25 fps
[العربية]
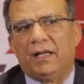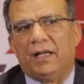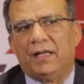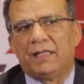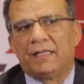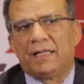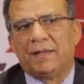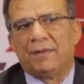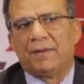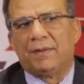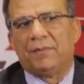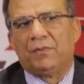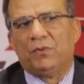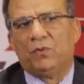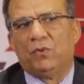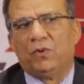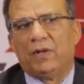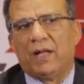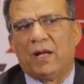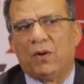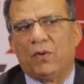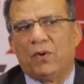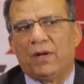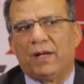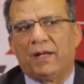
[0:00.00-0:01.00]
زي ما بنقول
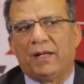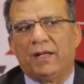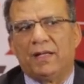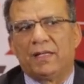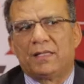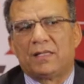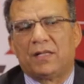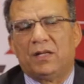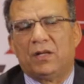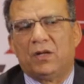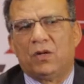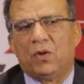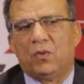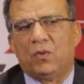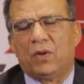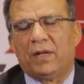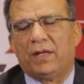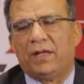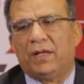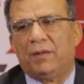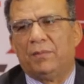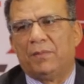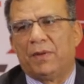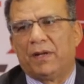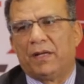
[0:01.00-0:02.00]
اويرنس اللي هو
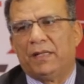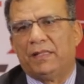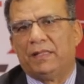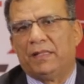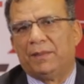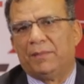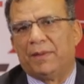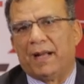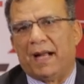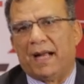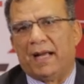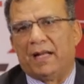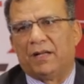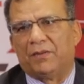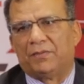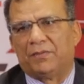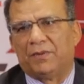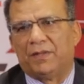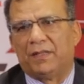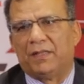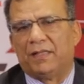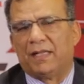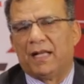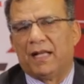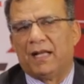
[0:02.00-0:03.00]
ان المريض يبقى عارف
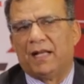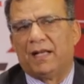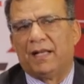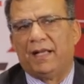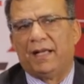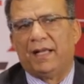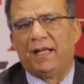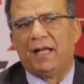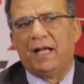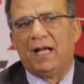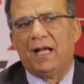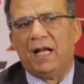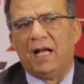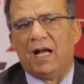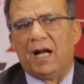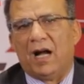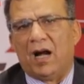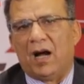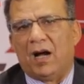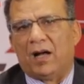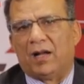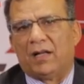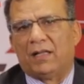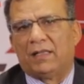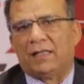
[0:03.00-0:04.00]
ان ده ايه
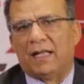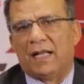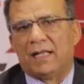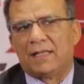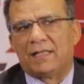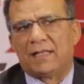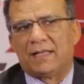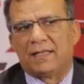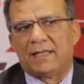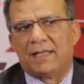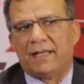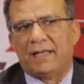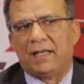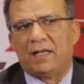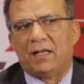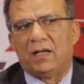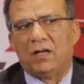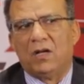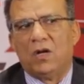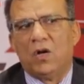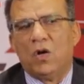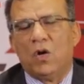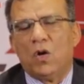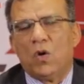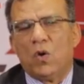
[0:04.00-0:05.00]
اعراض حساسيه
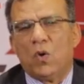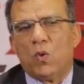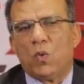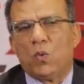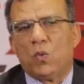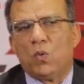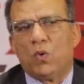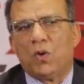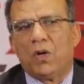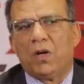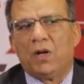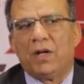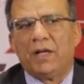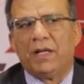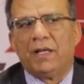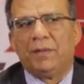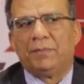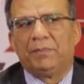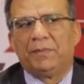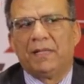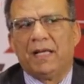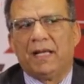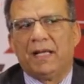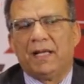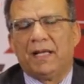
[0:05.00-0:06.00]

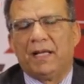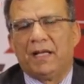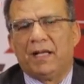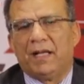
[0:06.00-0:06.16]
ويبدا